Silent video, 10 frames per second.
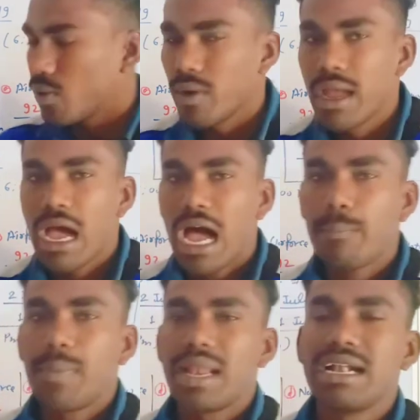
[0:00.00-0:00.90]
हो
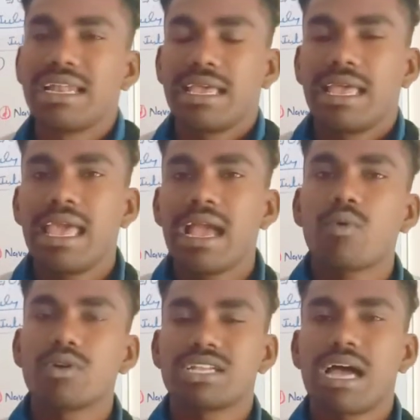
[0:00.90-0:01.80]
अब पेनल्टी
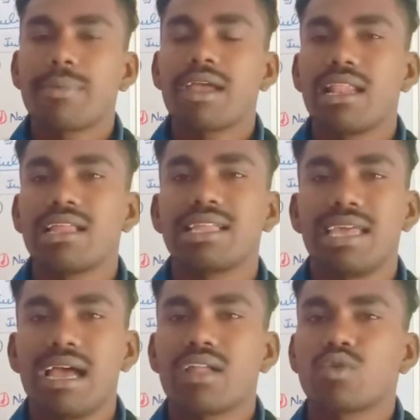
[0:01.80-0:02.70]
एक क्वेश्चन आपने गलत
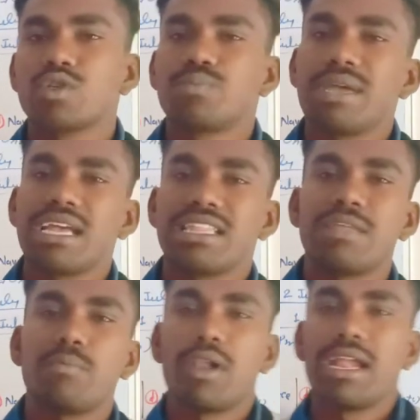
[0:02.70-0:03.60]
किया तो उस पर
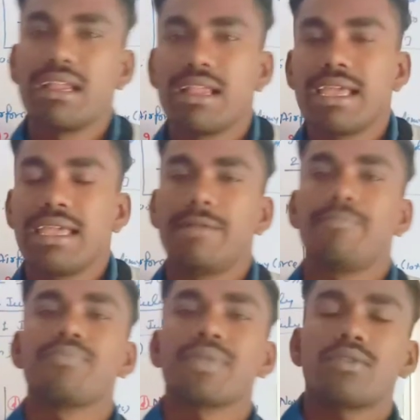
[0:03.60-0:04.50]
कितनी पेनल्टी लगेगी
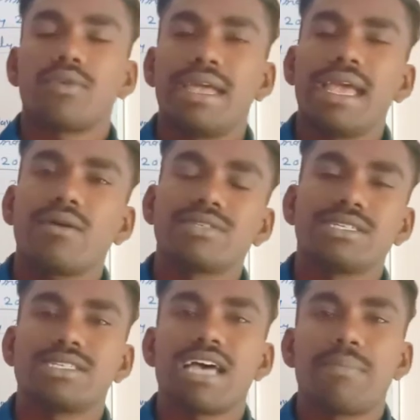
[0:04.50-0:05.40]
तो एक
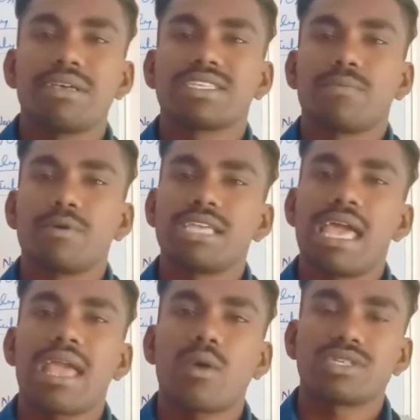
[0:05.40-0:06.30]
क्वेश्चन जैसे आपने सपोज
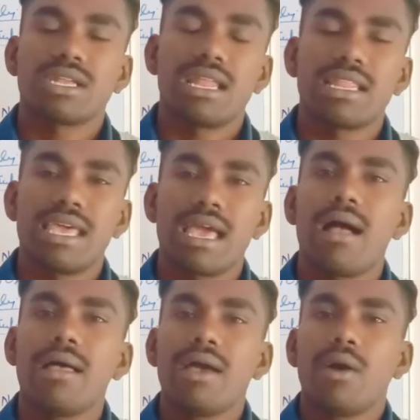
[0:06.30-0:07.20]
किया एक क्वेश्चन गलत
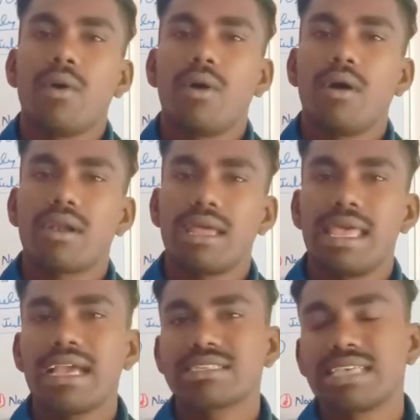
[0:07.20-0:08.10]
किया और
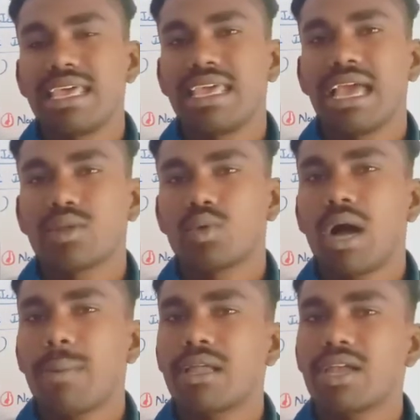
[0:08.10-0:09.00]
एक सही किया
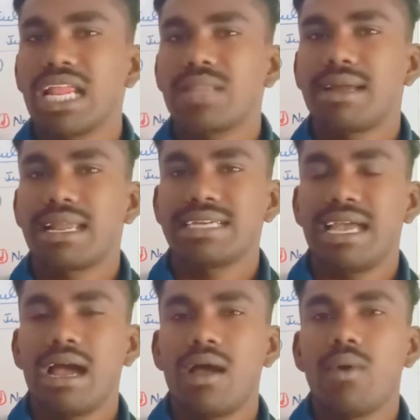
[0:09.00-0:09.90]
तो आपका गलत माना
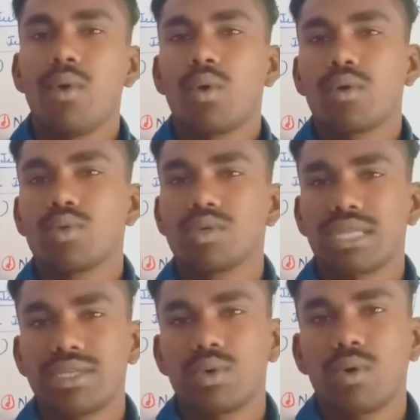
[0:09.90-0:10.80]
जाएगा और
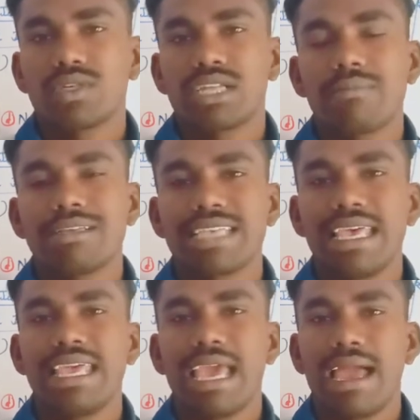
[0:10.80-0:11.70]
दूसरा जो क्वेश्चन आपने
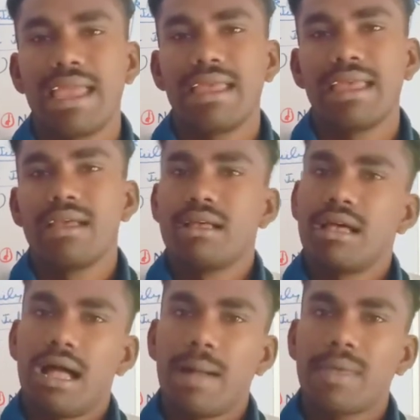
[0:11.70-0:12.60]
सही किया है
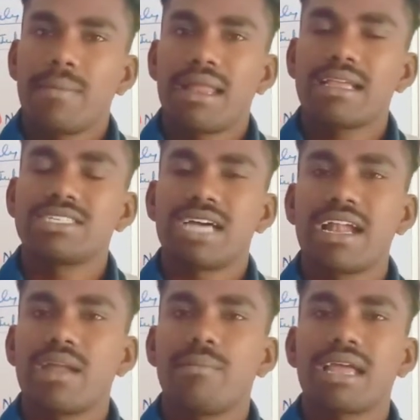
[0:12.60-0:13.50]
आपके माना कि
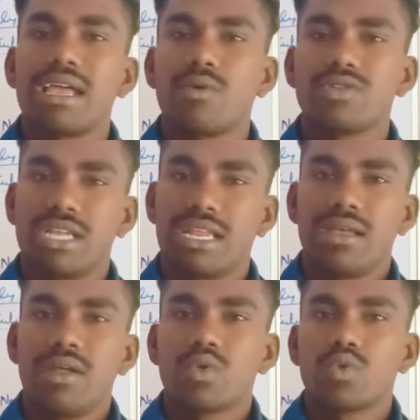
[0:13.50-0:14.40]
चार नंबर का एक क्वेश्चन
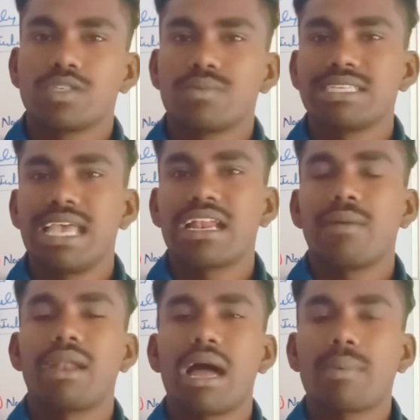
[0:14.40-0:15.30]
है तो उसमें से एक
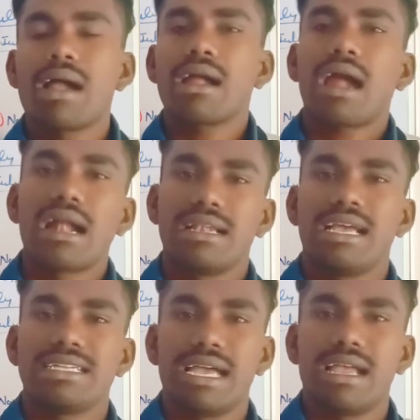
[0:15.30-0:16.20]
नंबर आपका काट
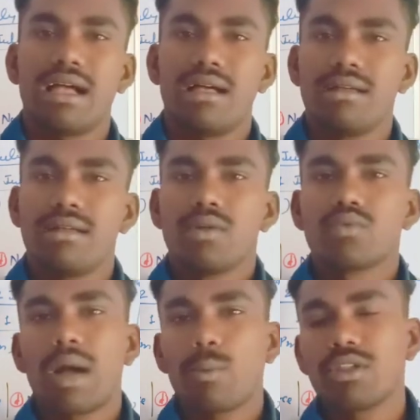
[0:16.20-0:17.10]
लिया जाएगा
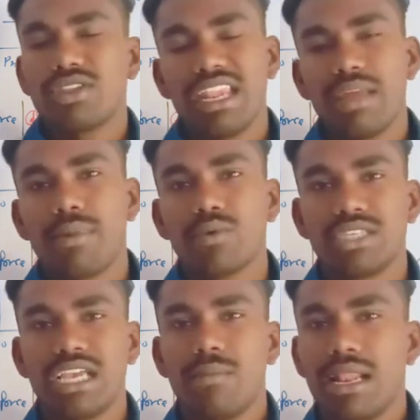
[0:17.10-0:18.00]
तो आपको तीन नंबर
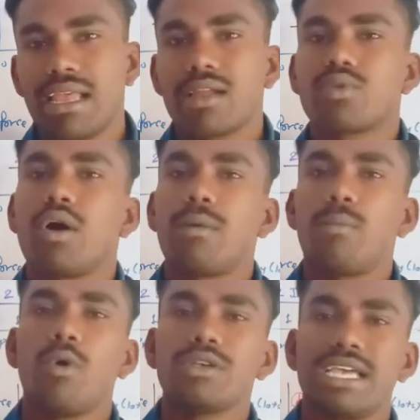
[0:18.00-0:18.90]
उसी के मिलेंगे तो
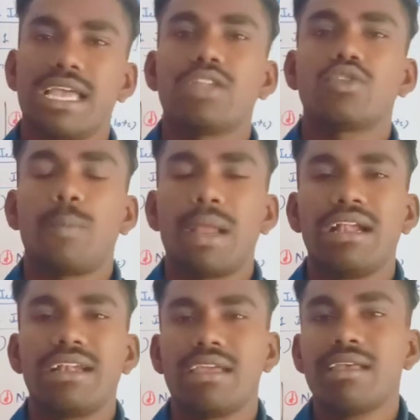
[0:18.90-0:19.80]
आप हो सके तो
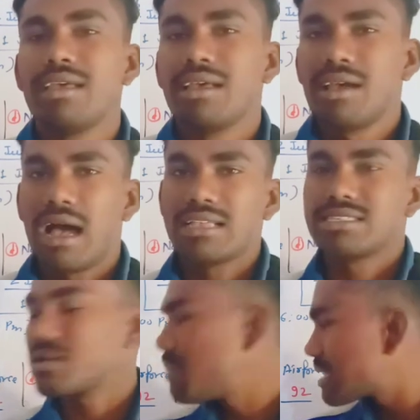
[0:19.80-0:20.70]
पेनल्टी
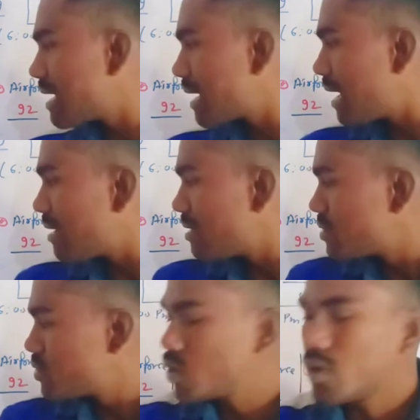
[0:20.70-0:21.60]
आंसर मत
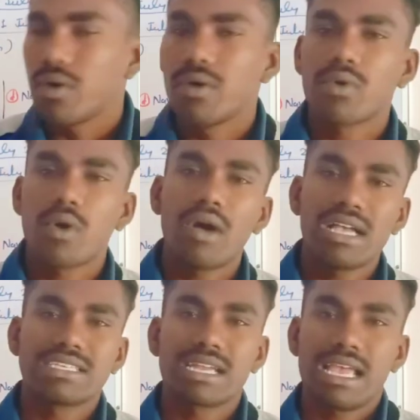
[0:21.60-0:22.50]
करना जो रॉन्ग
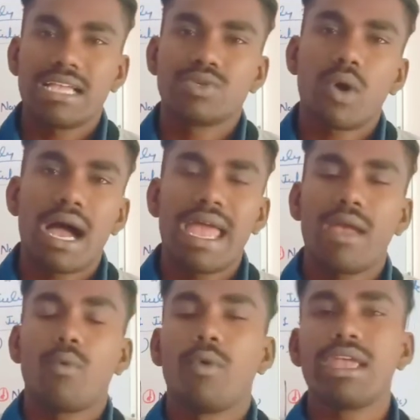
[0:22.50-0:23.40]
आंसर किया जो
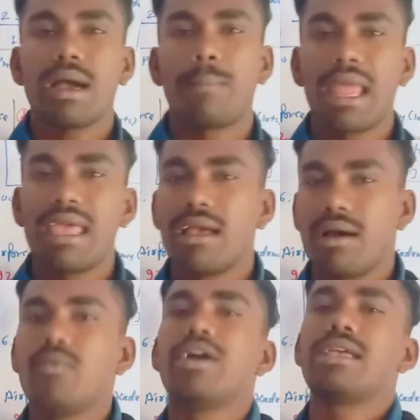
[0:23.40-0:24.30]
आए वही अप्लाई
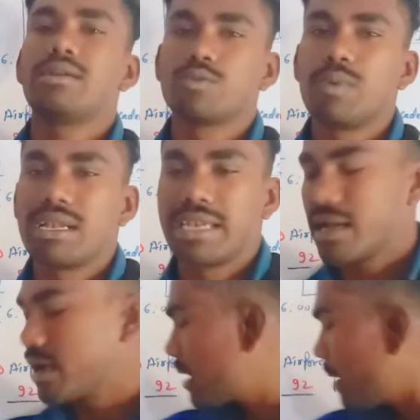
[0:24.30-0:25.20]
वही उस पर
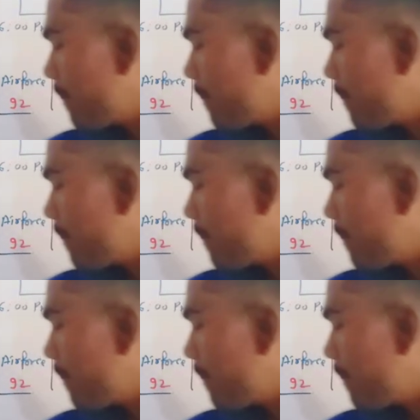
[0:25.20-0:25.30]
टिक करना